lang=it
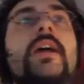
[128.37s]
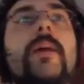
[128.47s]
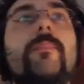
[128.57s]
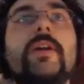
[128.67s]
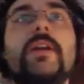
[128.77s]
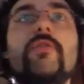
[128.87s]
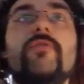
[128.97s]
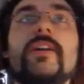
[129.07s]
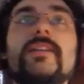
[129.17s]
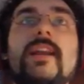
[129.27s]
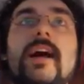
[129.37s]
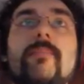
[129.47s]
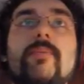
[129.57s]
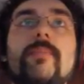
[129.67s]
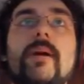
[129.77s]
E poi nelle offerte
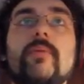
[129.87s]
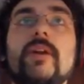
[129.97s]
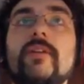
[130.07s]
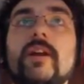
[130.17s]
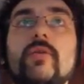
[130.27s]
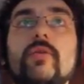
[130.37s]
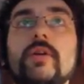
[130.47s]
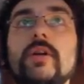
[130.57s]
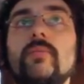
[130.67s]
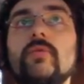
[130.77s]
lampo abbiamo Never Alone,